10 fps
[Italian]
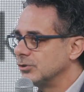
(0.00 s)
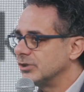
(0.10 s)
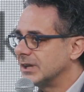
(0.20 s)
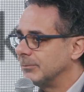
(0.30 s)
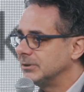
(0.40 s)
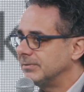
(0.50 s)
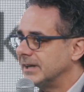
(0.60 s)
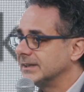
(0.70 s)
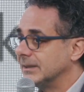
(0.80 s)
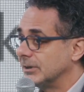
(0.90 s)
noi cerchiamo di
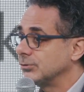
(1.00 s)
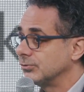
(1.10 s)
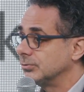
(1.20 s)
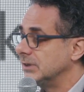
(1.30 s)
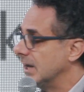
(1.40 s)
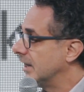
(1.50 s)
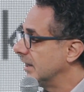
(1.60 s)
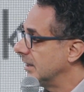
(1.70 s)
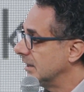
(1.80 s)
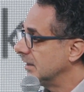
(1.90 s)
fare è da un lato
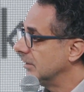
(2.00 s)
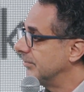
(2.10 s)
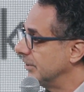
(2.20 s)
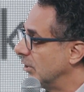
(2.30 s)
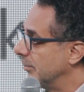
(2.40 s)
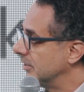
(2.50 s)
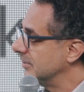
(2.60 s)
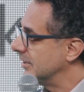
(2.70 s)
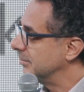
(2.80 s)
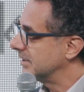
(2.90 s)
studiare il fenomeno in
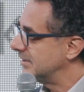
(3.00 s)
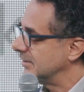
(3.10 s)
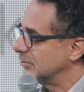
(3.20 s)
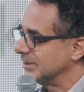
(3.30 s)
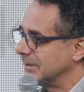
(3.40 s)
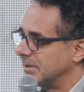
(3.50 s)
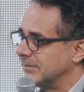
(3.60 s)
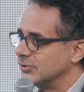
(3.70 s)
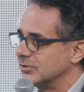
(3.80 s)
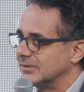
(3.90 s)
sé per sé, insomma da
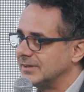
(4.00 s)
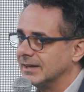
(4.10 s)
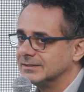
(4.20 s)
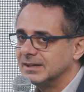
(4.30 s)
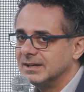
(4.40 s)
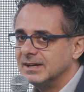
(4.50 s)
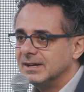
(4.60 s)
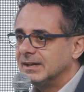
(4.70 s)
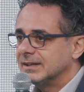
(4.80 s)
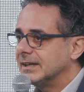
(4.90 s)
bravi scienziati,
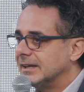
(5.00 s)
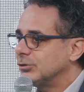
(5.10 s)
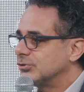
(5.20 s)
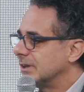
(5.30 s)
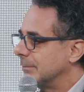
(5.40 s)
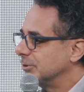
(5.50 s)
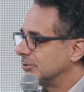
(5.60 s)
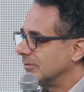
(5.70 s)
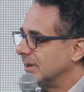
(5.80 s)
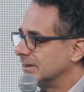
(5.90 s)
e dall'altro cerchiamo di
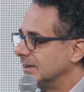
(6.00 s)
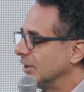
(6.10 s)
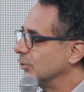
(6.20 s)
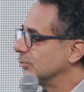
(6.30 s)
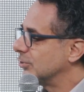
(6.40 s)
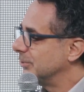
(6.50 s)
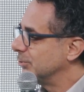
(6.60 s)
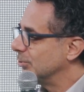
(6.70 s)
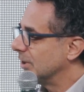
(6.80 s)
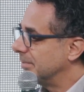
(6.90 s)
trovare delle
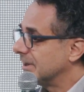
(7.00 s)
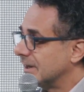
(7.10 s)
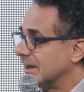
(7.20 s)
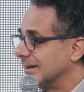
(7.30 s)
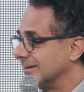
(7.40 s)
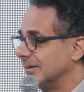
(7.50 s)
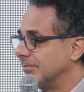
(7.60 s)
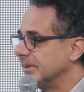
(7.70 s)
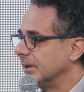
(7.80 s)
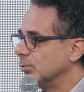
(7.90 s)
contromisure per il
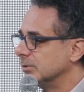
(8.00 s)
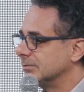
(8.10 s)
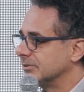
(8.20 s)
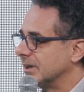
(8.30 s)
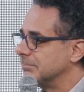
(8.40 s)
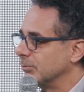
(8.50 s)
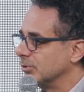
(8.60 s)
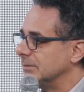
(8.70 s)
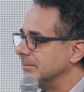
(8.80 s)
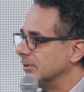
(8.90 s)
fine ultimo sarebbe quello
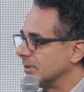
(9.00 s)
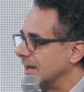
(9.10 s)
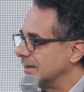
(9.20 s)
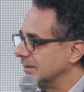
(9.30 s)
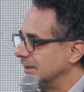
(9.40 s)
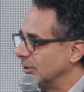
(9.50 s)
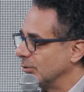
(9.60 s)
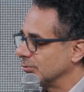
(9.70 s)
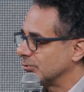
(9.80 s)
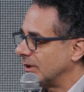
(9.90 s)
di migliorare il
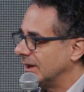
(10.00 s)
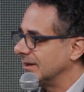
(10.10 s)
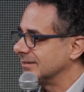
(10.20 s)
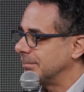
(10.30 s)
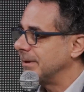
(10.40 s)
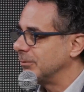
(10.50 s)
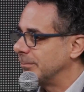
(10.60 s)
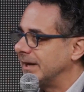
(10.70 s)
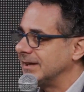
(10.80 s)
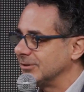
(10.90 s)
dialogo sociale e sappiamo
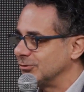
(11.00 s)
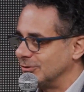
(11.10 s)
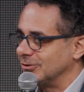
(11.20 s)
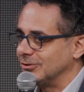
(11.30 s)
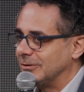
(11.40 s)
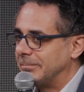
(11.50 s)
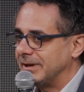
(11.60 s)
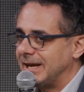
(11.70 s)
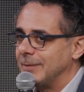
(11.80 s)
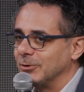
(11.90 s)
bene, adesso non
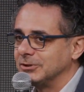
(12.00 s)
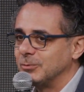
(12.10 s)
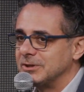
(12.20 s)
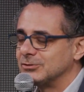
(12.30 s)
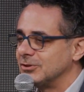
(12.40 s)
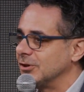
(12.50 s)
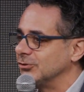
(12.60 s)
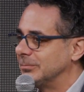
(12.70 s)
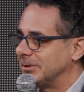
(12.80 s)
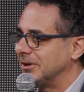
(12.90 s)
parliamo di questo
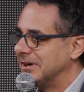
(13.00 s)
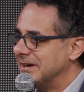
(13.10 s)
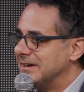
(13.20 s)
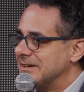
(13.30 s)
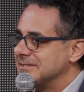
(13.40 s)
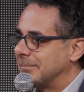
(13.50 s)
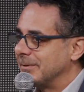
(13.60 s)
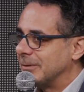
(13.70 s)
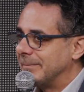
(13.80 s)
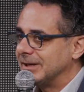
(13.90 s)
oggi, però
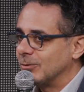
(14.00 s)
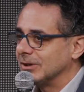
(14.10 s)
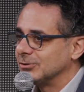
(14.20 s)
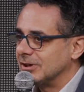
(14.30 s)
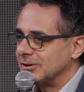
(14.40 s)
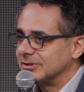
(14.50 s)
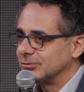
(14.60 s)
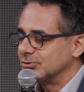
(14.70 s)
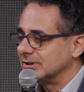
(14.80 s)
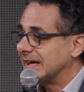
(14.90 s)
sappiamo bene quanto la nostra
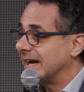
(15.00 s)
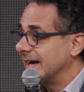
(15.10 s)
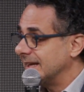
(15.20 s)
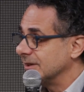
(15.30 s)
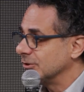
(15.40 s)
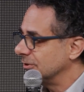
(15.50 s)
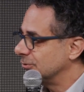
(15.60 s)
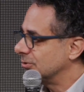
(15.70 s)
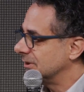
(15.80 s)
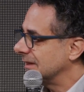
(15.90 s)
società e le nostre
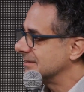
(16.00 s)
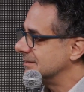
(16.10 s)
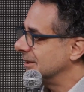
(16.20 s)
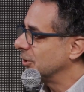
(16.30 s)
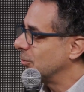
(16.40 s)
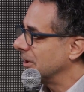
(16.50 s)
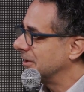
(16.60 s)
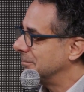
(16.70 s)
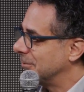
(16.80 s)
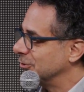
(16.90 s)
società siano in
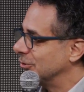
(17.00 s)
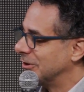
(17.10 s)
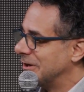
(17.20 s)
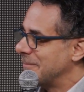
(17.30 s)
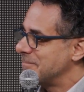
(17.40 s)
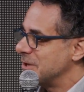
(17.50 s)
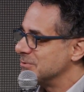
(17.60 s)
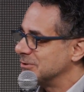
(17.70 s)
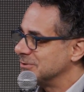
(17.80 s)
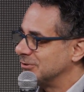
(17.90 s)
qualche modo in
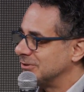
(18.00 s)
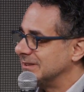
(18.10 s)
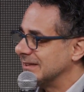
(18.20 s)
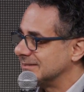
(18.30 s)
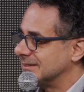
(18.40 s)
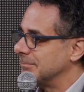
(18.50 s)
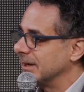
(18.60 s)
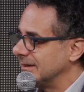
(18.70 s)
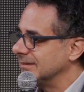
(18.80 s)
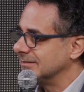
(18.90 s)
una situazione di estrema
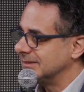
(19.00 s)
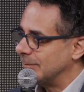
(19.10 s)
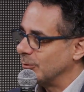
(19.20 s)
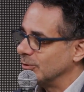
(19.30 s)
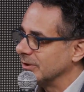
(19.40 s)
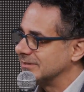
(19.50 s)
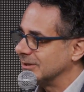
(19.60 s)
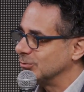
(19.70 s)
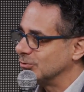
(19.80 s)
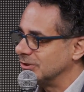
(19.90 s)
crisi, vediamo quello che sta
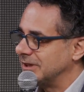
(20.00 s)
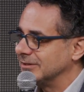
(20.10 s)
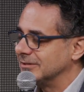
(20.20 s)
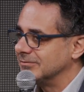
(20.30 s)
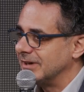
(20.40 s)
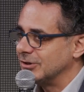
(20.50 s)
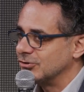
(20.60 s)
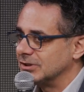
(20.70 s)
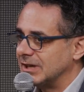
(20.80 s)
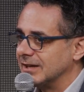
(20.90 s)
succedendo in vari
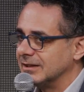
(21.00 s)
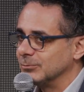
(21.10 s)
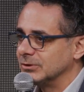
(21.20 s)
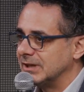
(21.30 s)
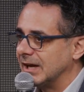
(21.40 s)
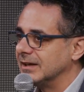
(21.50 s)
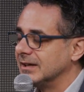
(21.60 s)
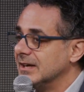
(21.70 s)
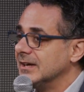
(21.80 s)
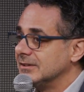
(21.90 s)
scenari mondiali.
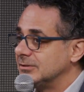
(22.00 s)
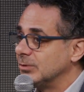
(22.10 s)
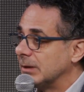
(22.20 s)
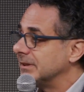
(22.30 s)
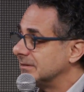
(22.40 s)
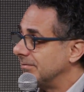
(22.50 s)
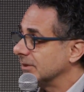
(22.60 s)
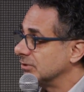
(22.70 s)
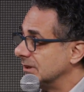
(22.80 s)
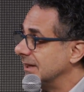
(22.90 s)
Sicuramente Purtroppo il fatto sì. di